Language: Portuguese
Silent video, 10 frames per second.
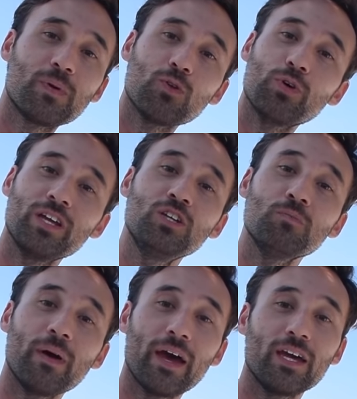pelo Oriente
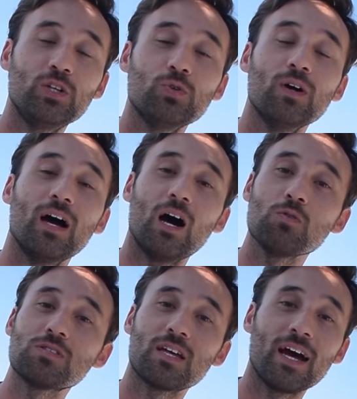Médio,
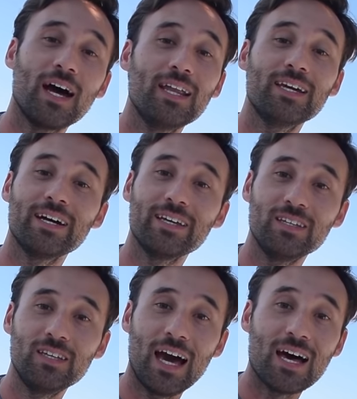Austrália
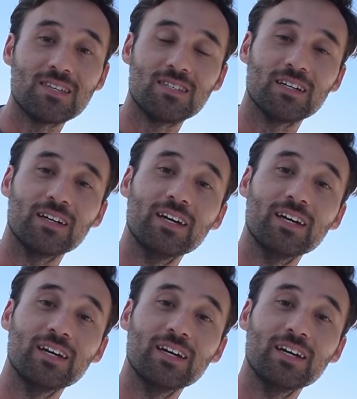e Ásia.